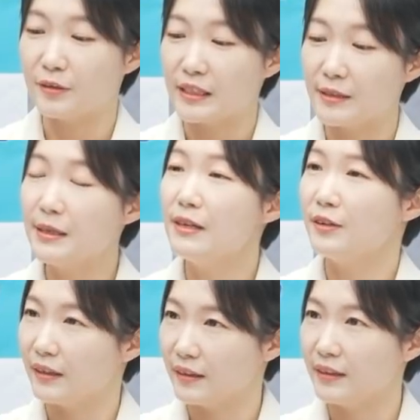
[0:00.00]
이천이십일
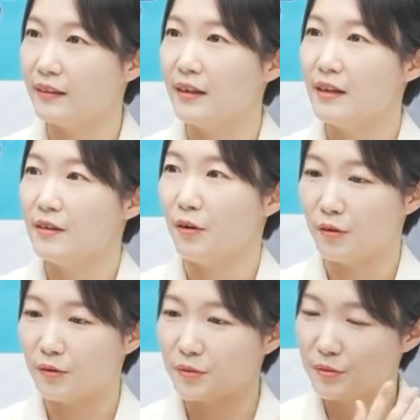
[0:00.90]
년에는
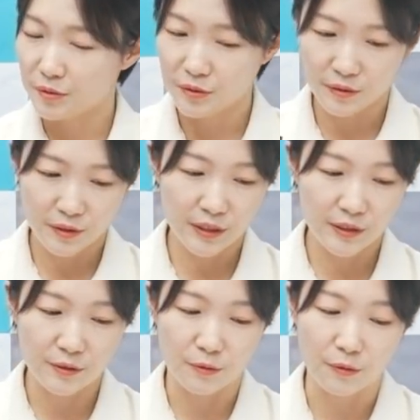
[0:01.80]
어,
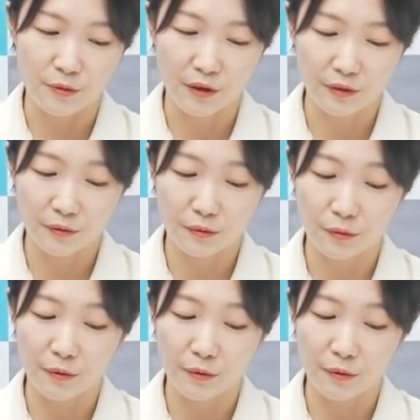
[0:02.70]
순증으로 선,